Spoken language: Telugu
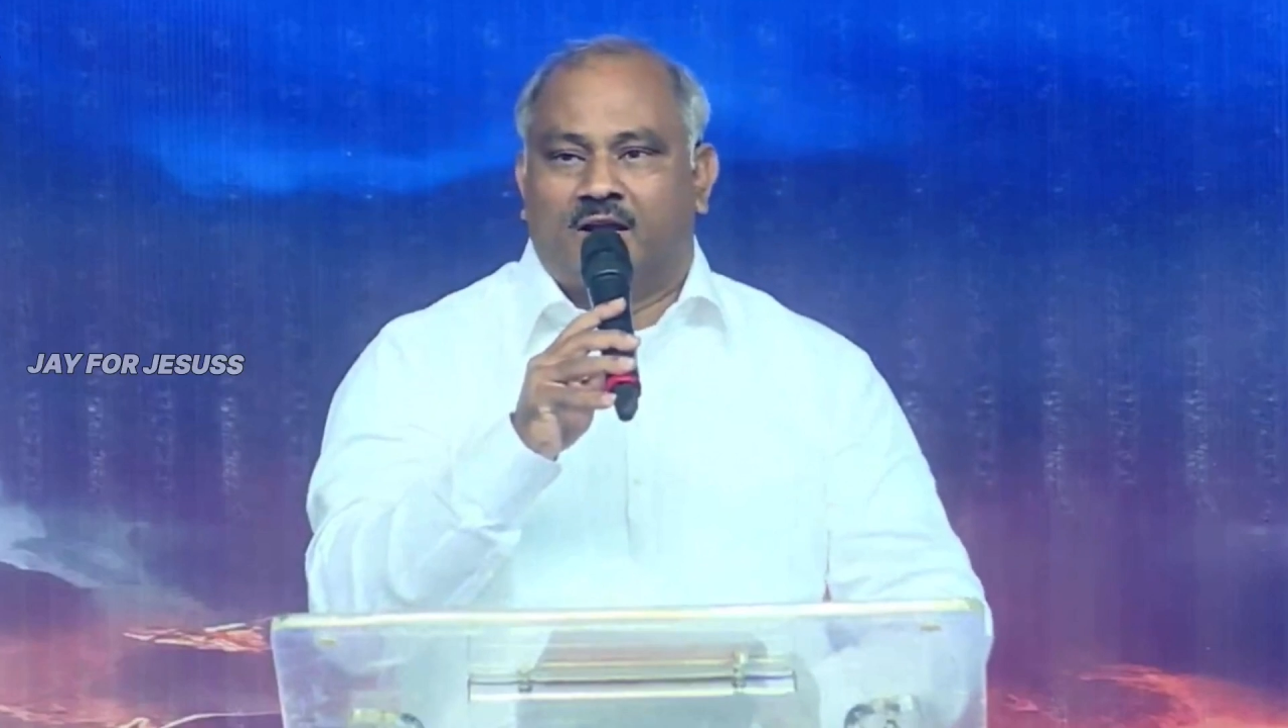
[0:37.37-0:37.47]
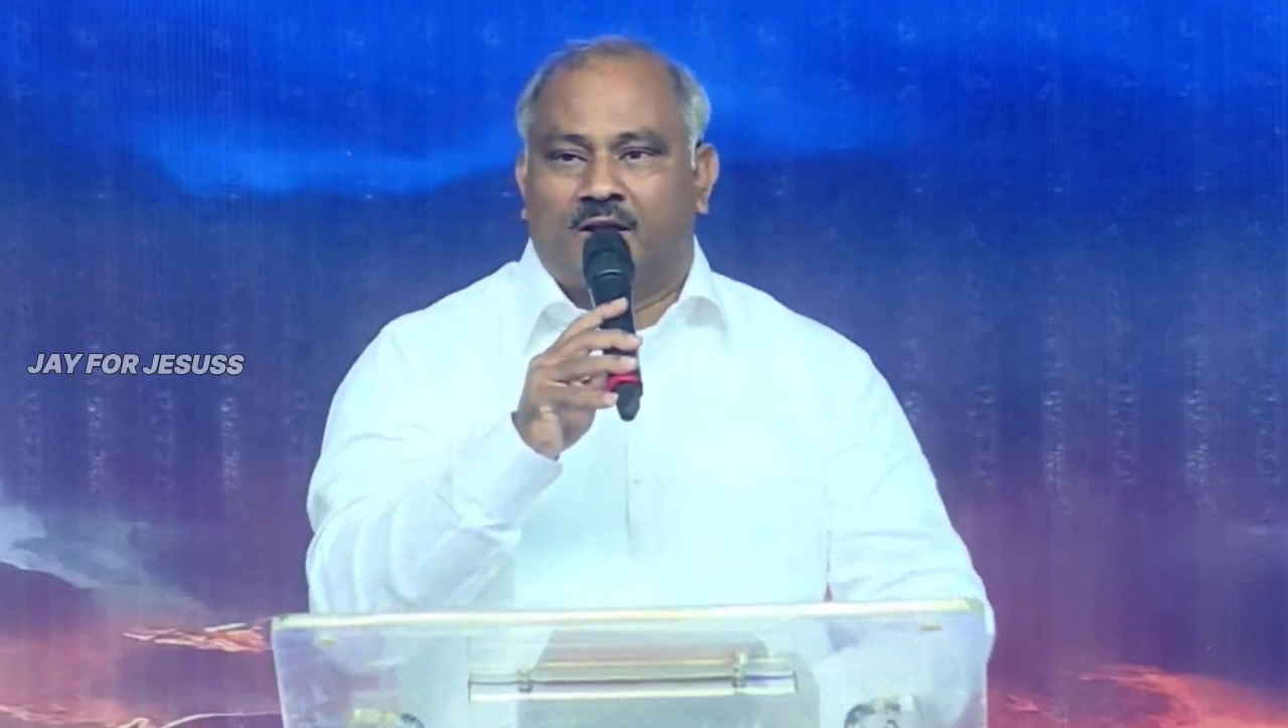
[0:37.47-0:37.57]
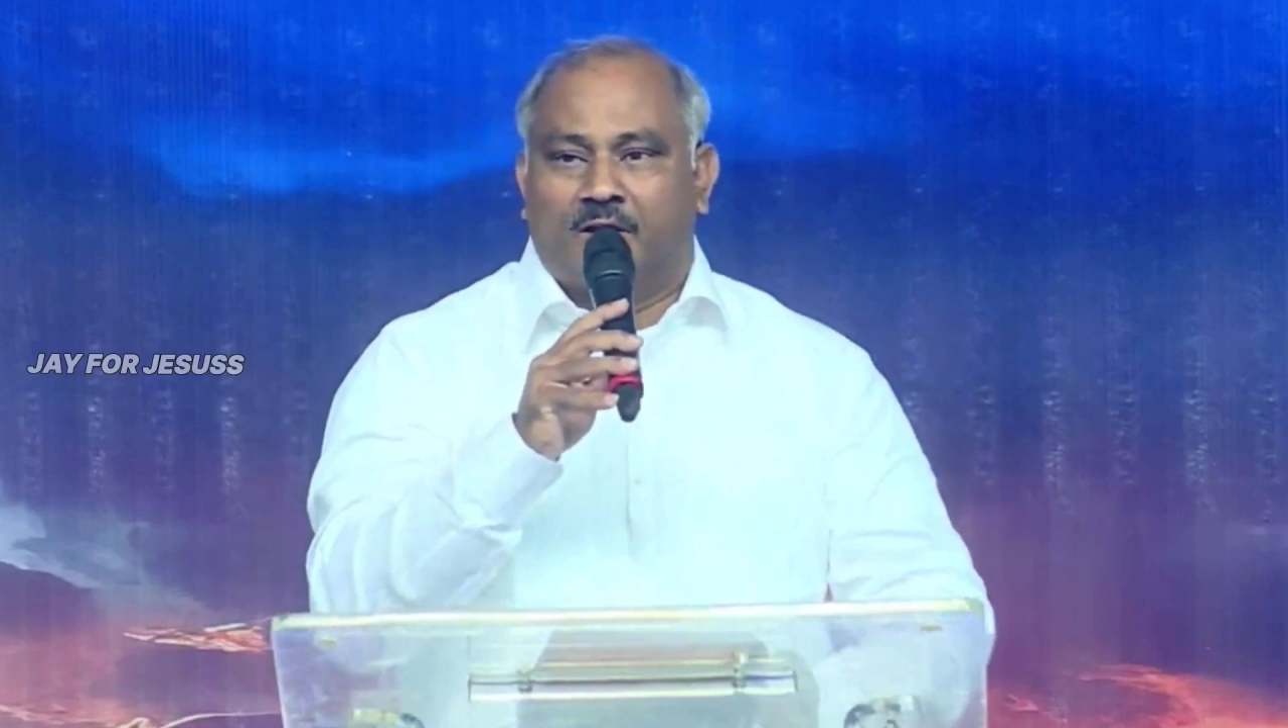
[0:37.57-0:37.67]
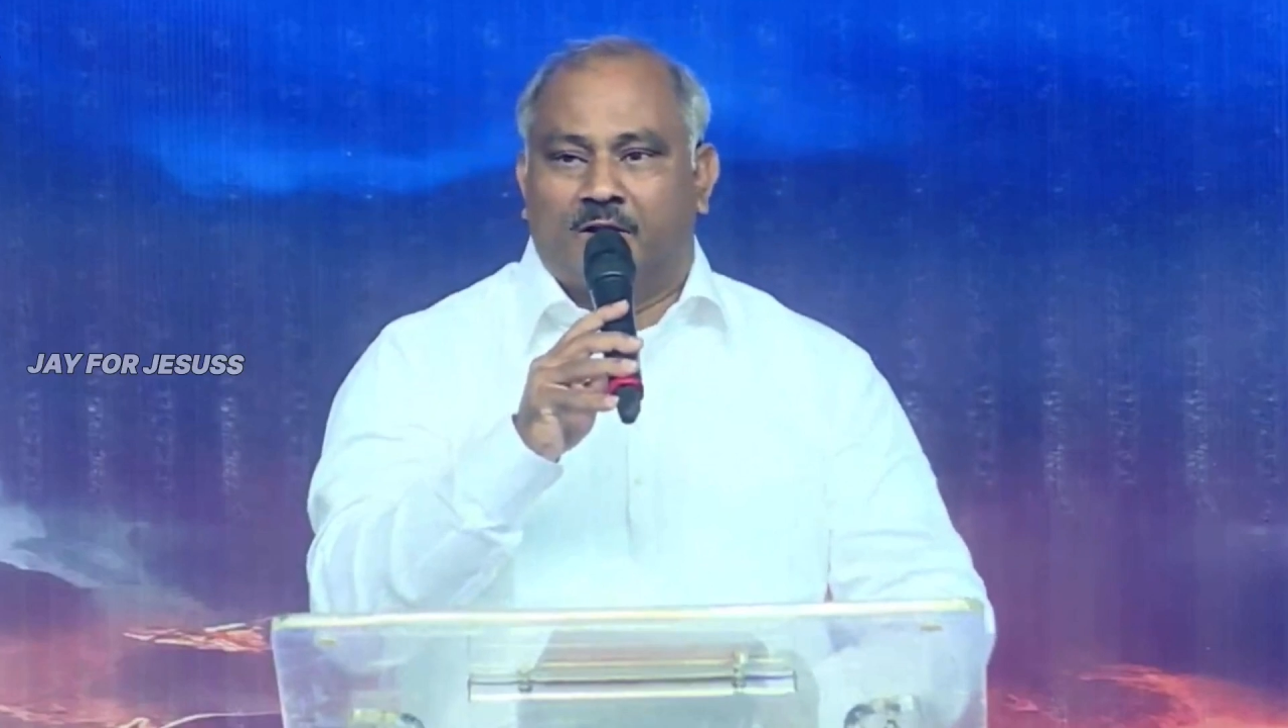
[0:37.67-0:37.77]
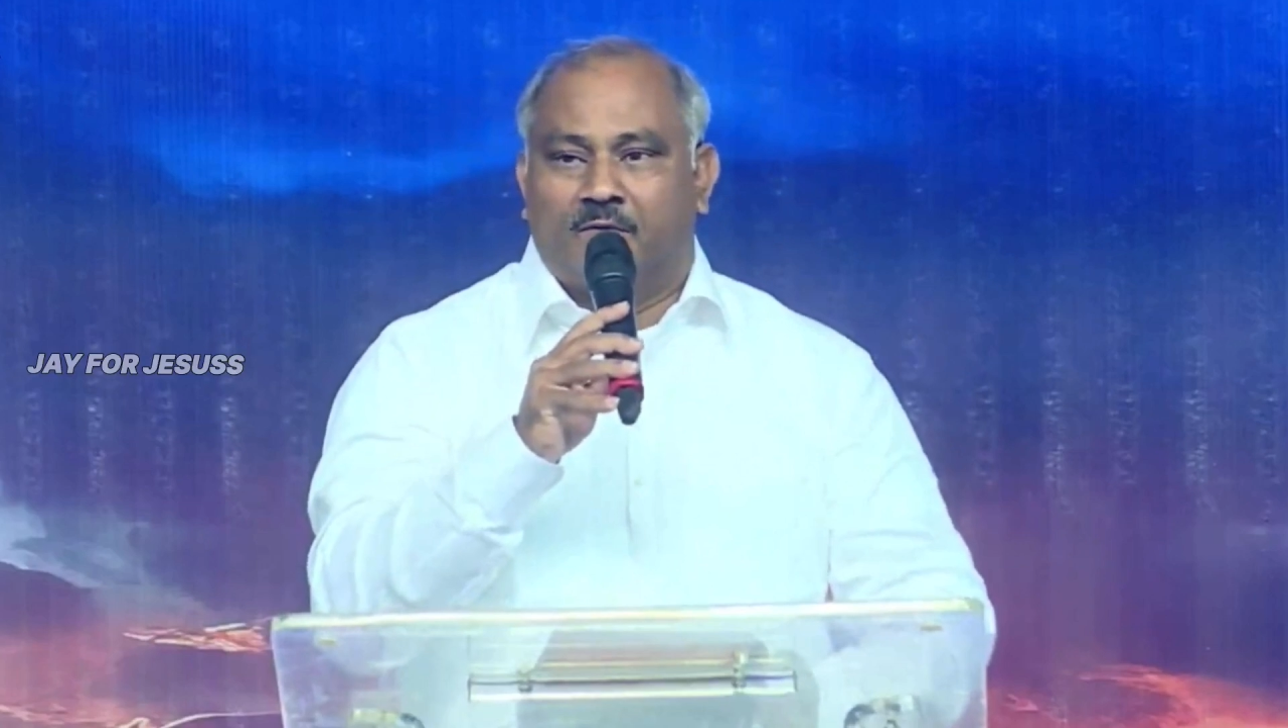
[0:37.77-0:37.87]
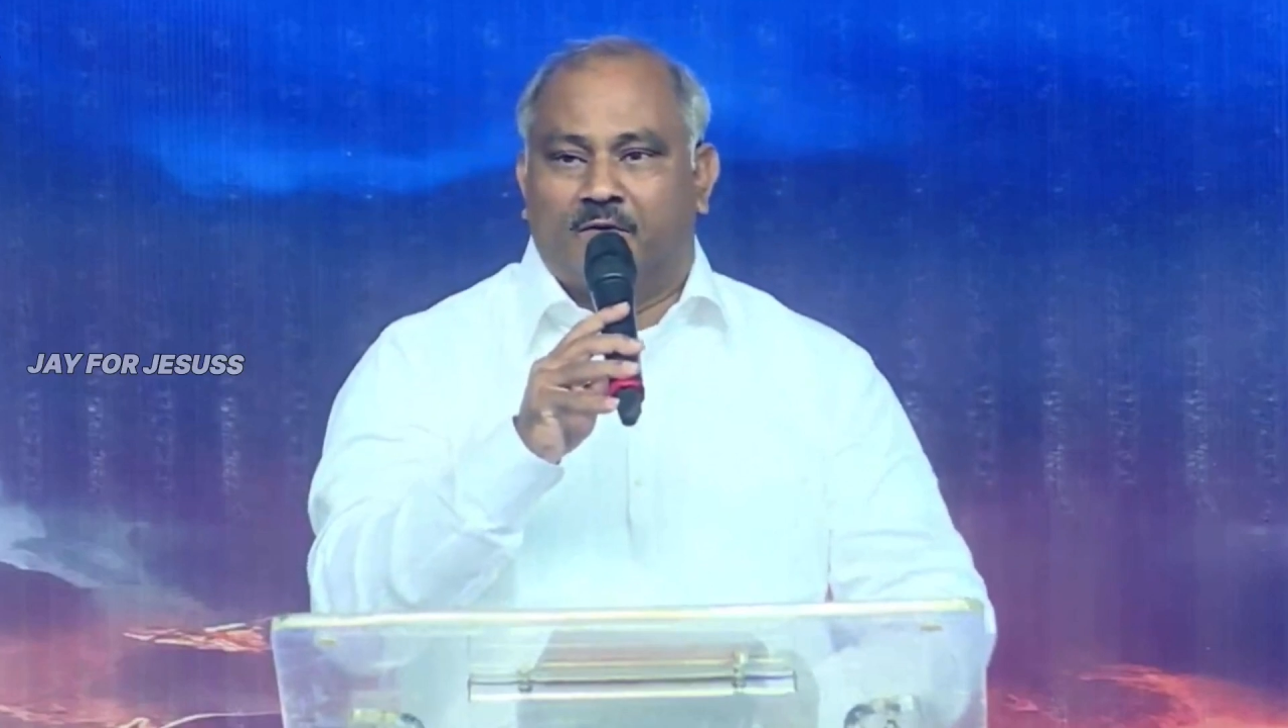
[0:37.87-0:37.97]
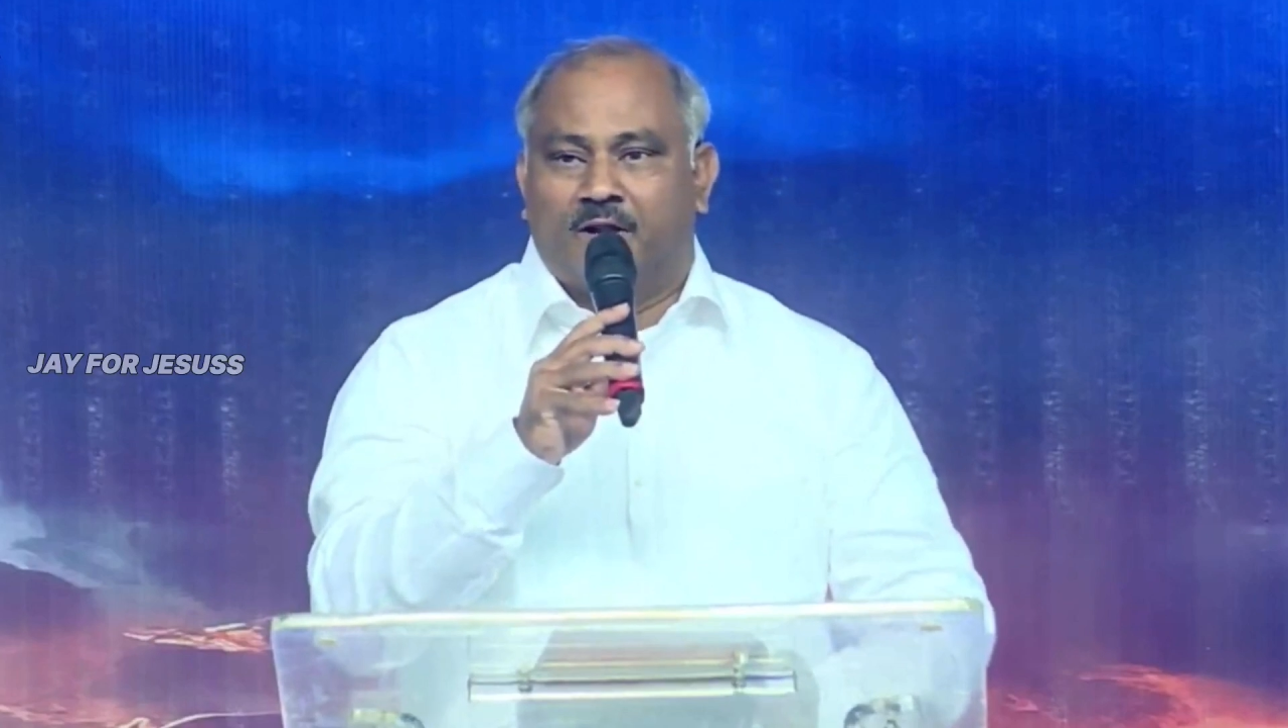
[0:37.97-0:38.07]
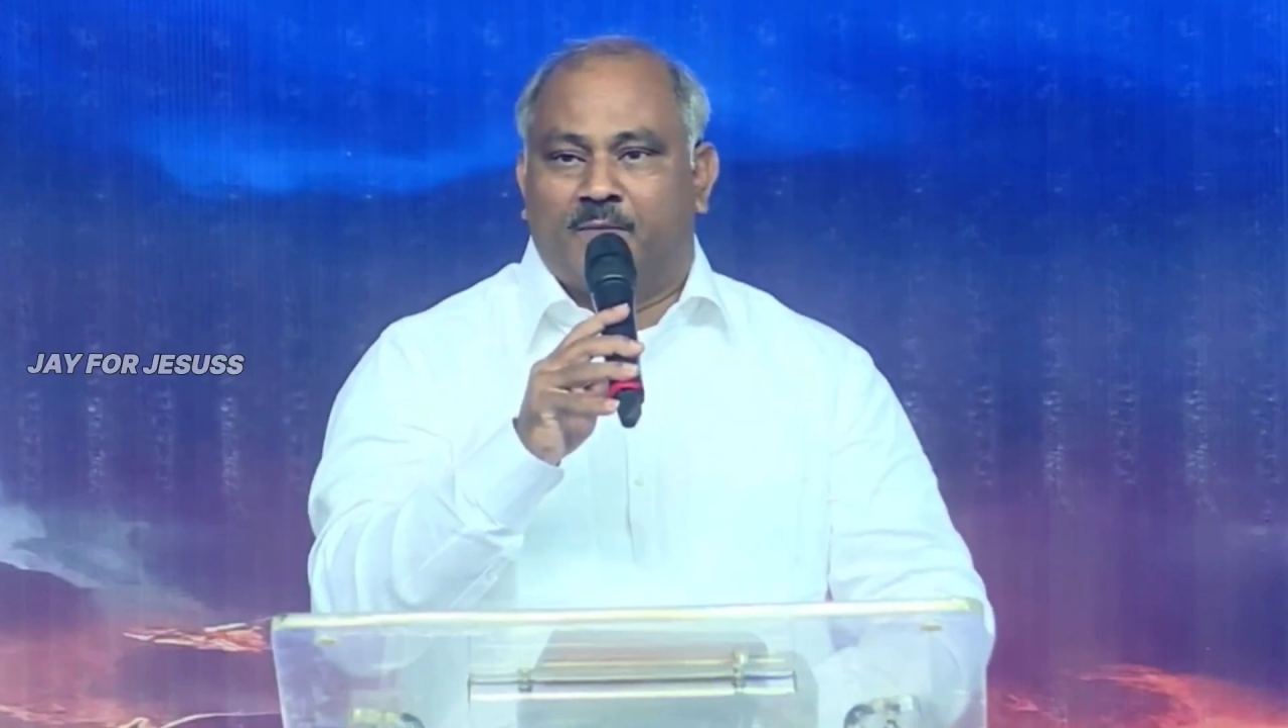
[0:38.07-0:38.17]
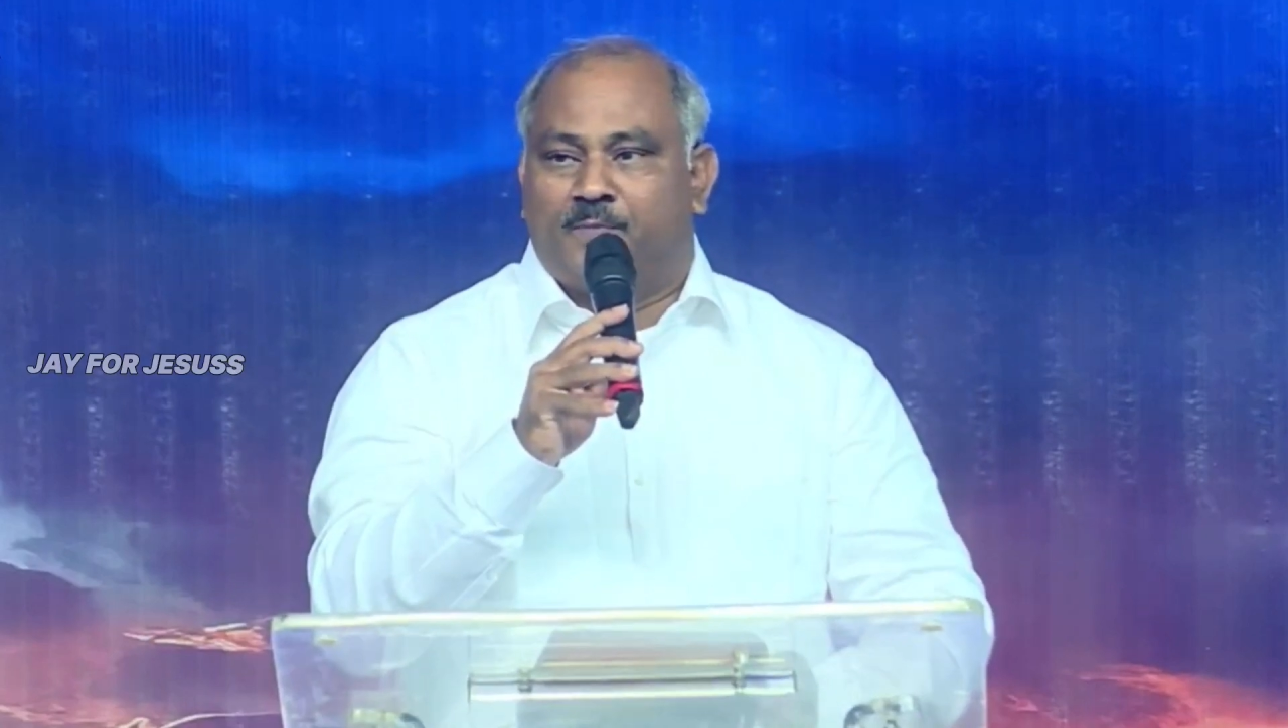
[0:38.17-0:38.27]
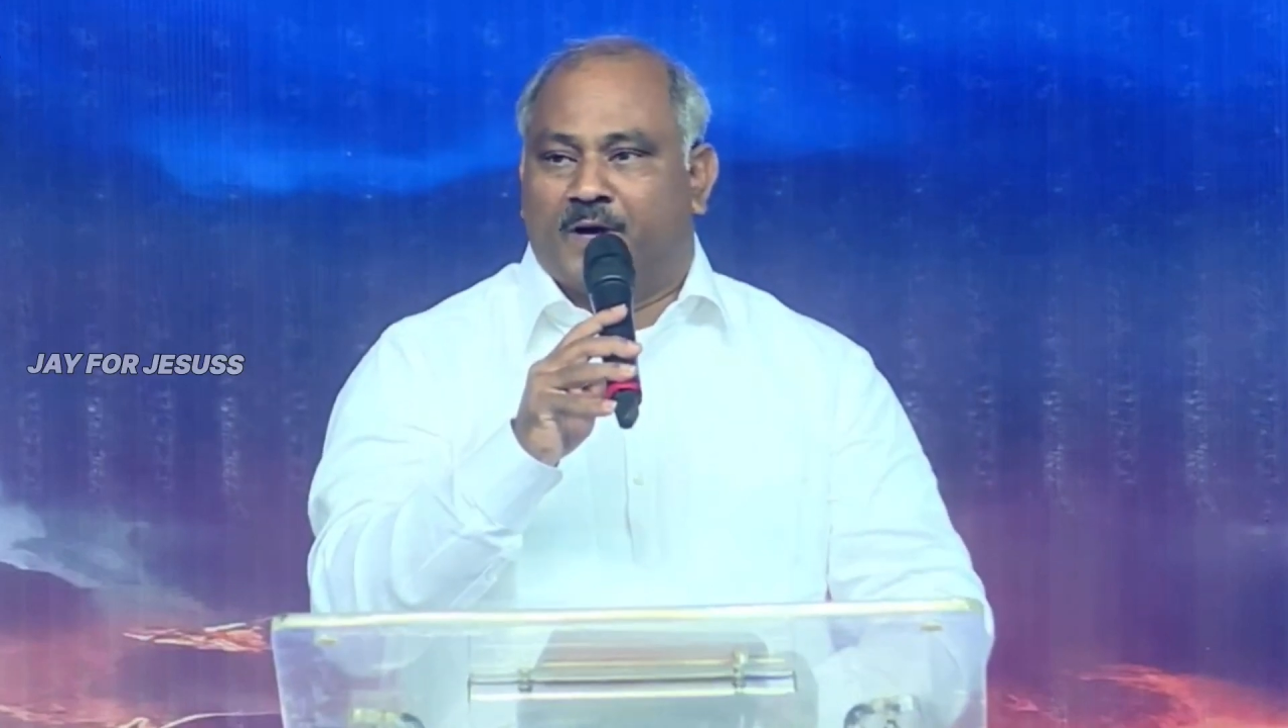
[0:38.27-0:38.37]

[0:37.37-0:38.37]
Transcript: ఈ రెండు వేల